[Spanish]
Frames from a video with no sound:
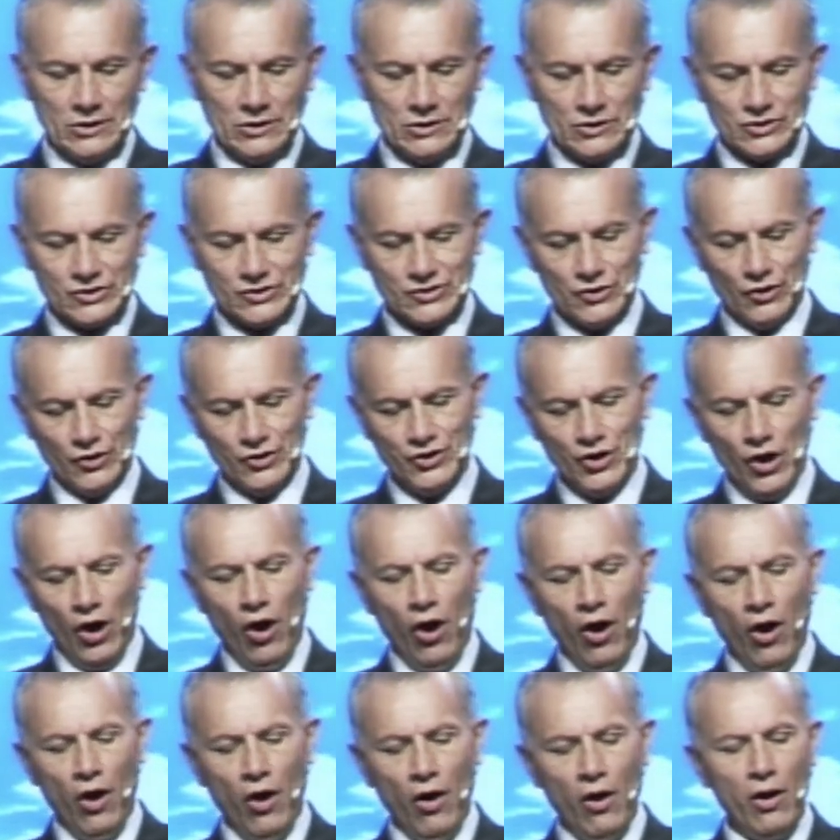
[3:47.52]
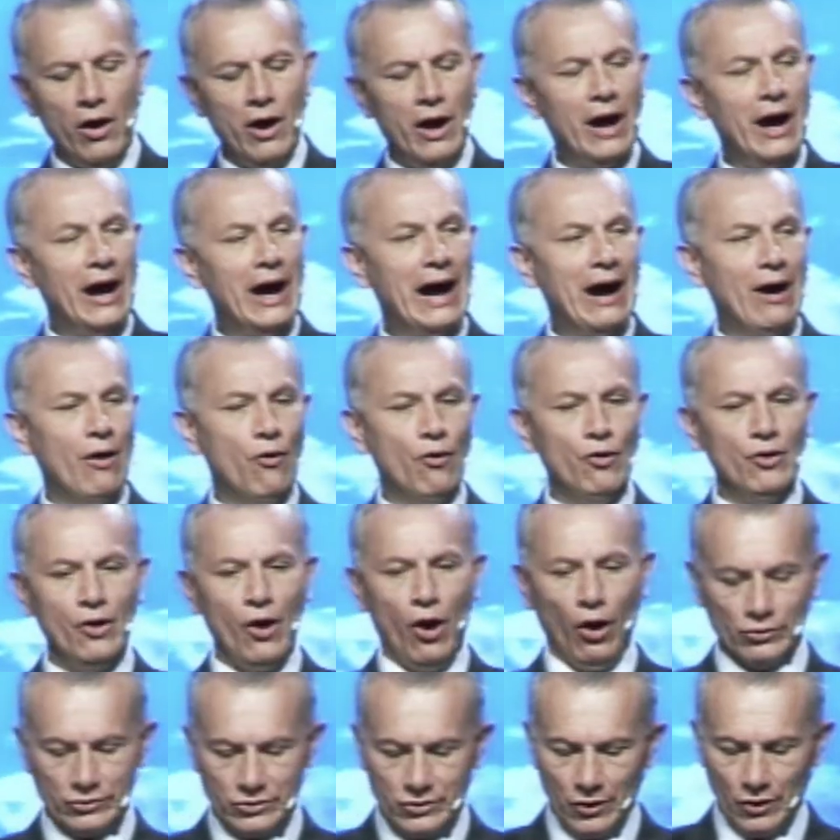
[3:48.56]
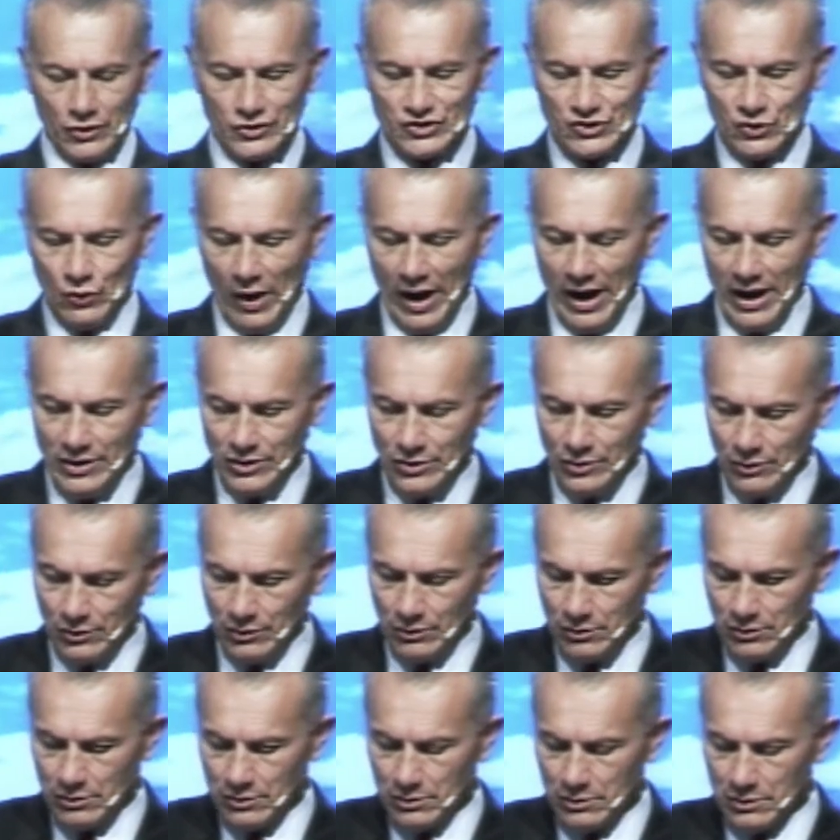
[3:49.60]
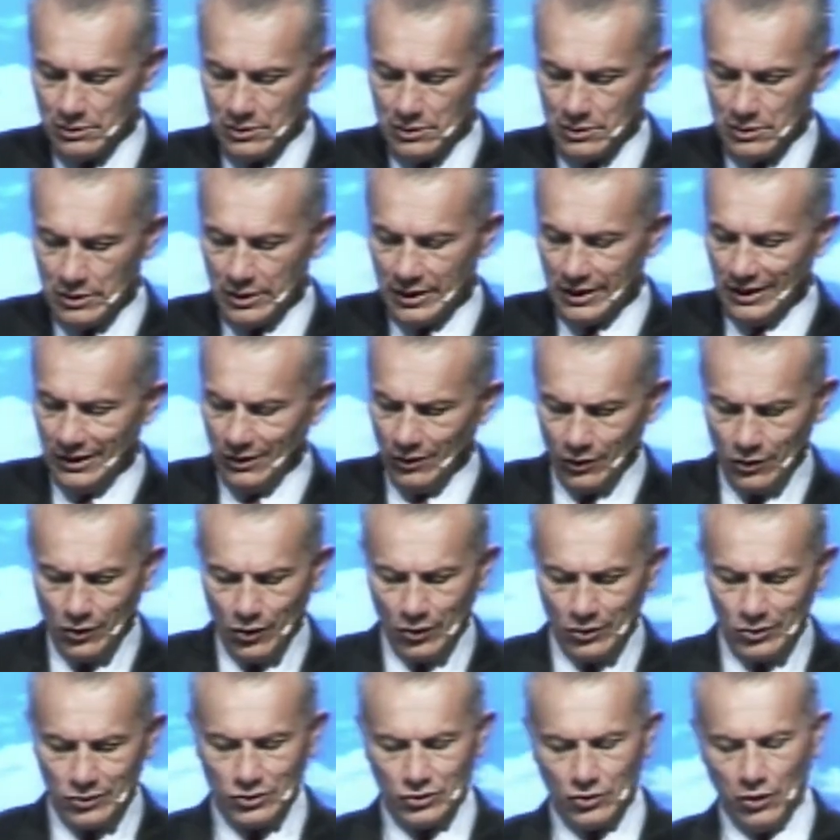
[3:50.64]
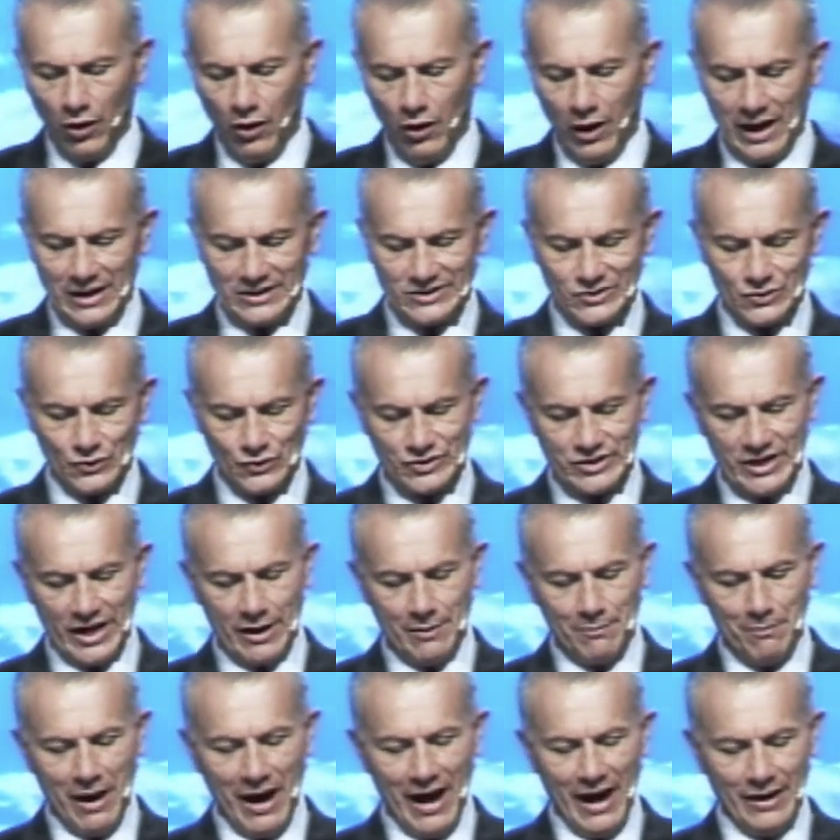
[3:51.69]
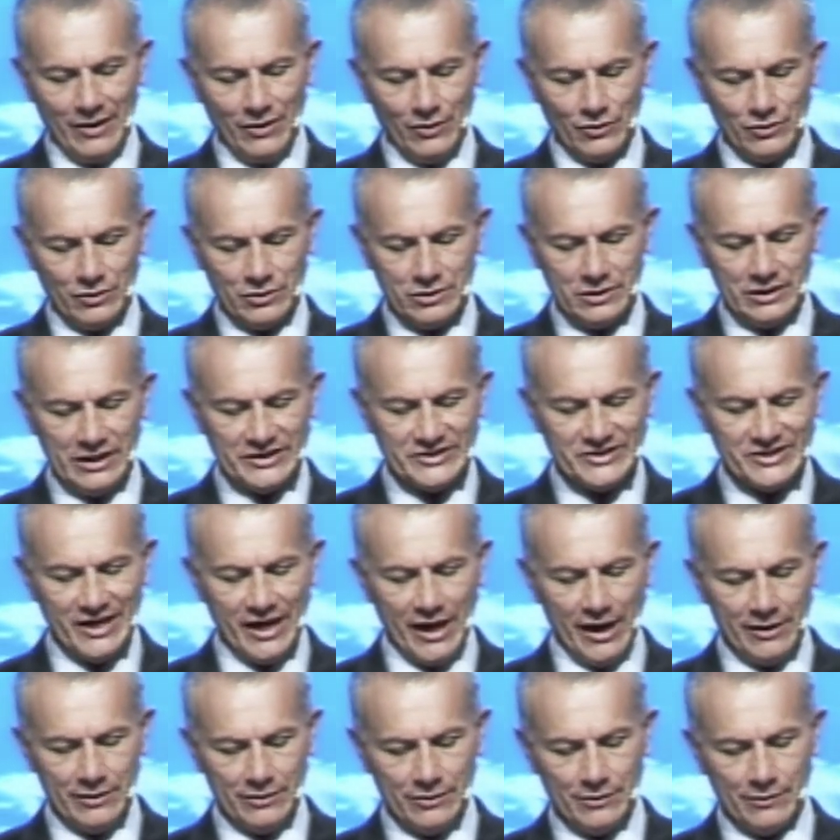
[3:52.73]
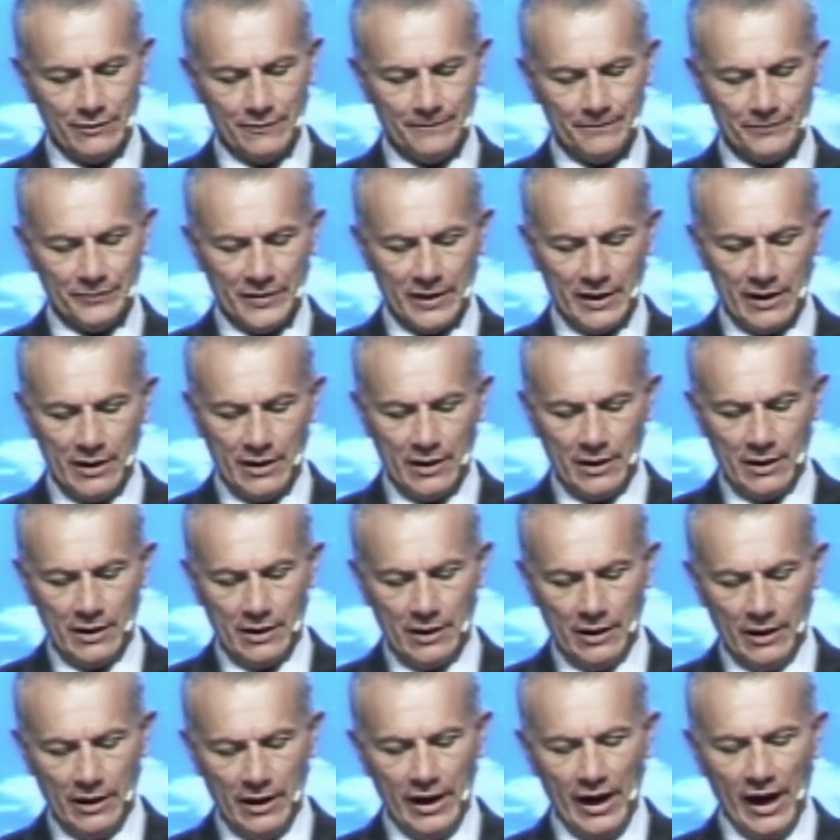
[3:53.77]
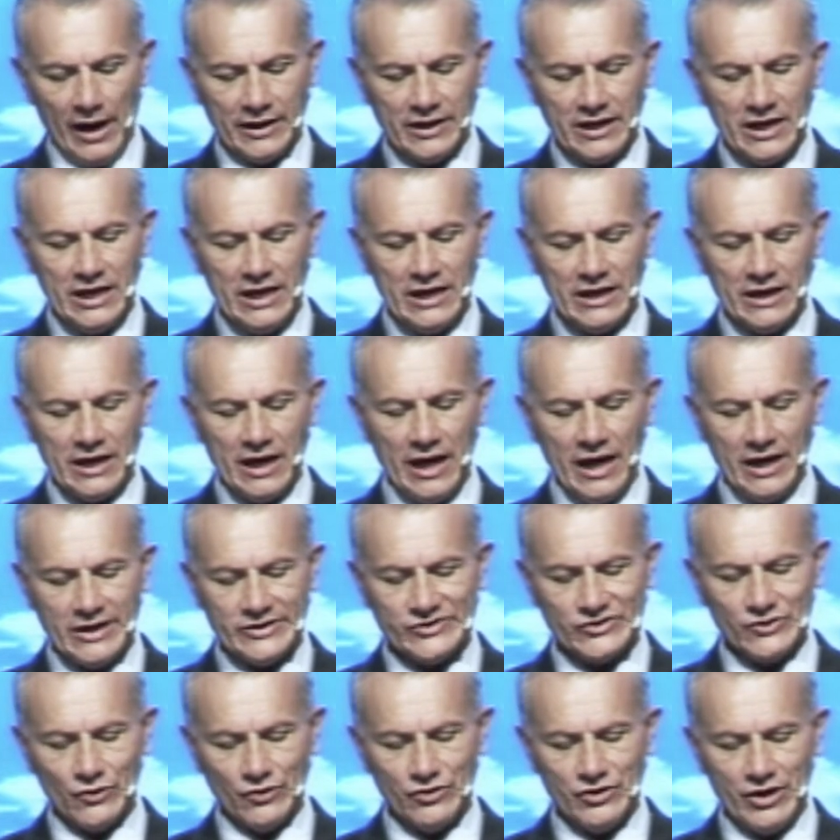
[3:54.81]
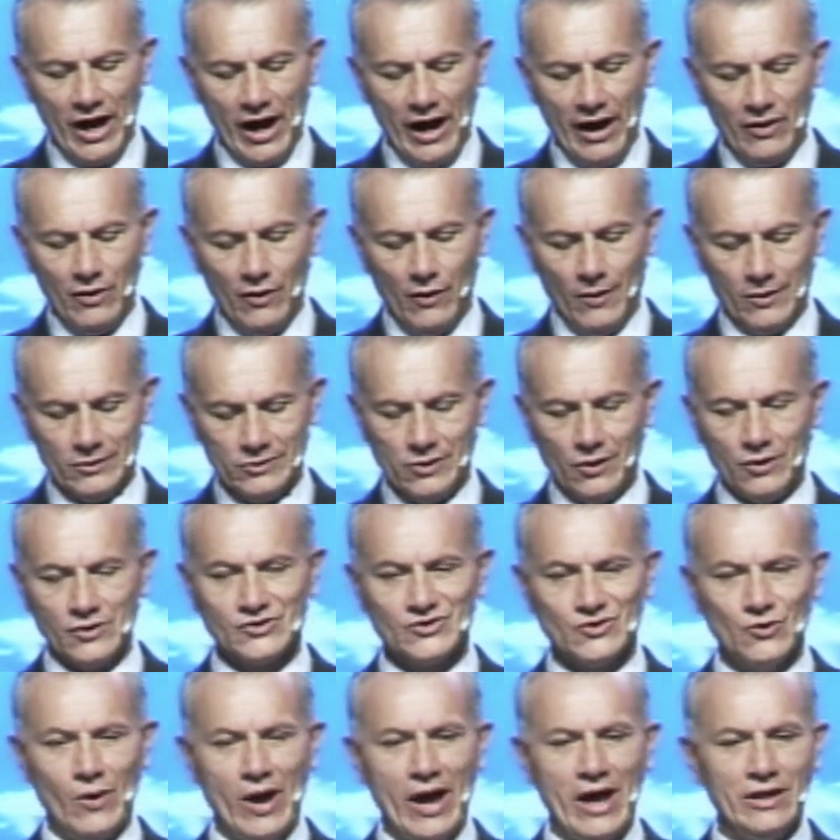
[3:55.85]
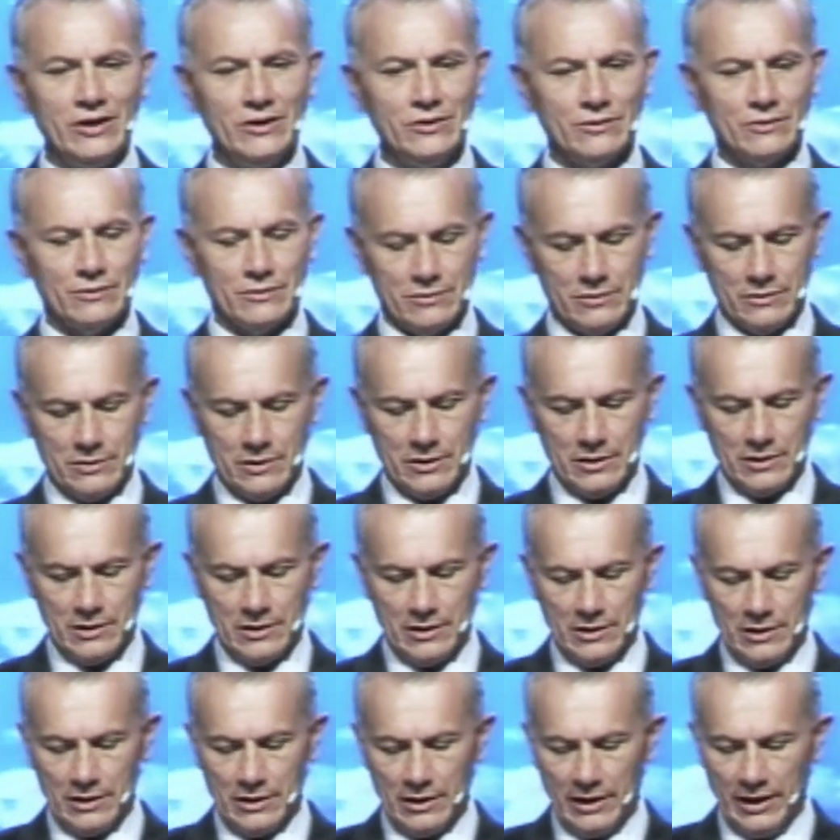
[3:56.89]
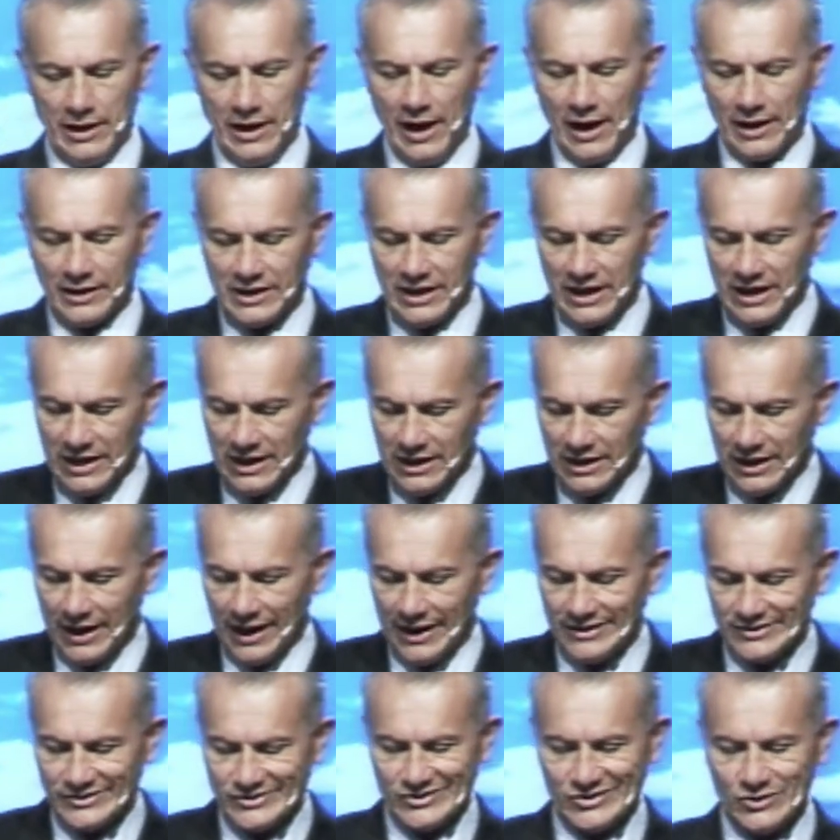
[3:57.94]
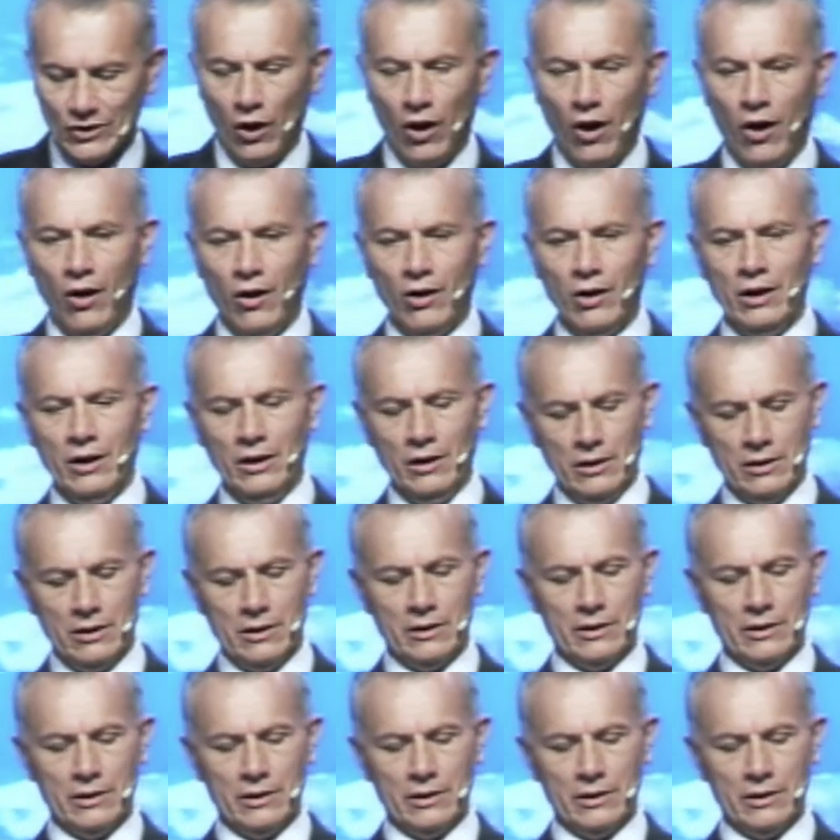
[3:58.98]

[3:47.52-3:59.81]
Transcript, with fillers: Soñó aún otro sueño y lo contó a sus hermanos diciendo, He aquí que he soñado otro sueño. He aquí que el sol